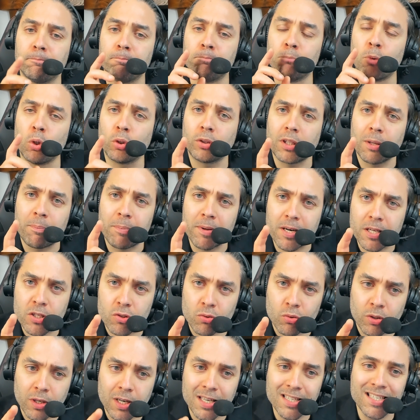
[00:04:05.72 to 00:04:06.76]
Molte
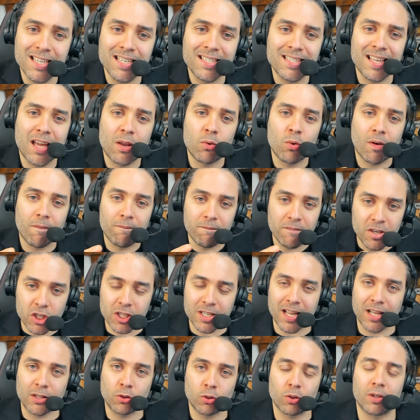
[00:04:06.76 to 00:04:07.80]
persone si stanno
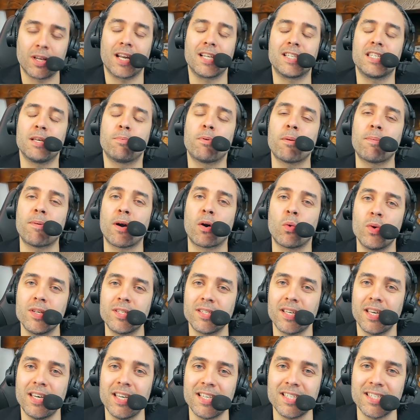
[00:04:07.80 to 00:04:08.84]
avvicinando grazie proprio a
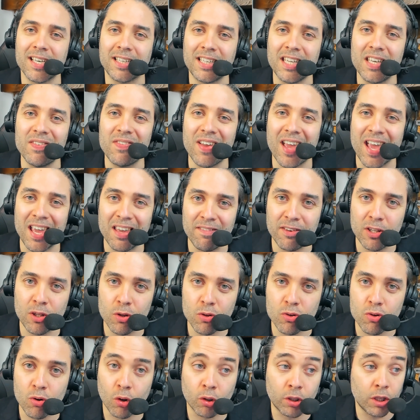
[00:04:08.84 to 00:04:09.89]
queste iniziative ai
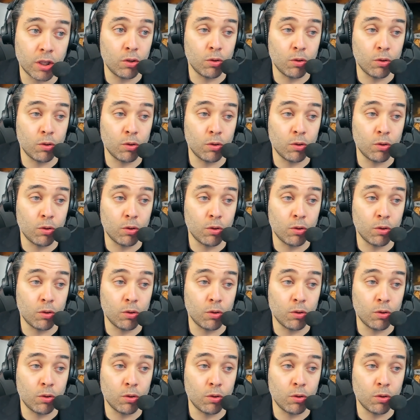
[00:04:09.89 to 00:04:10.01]
videogiochi.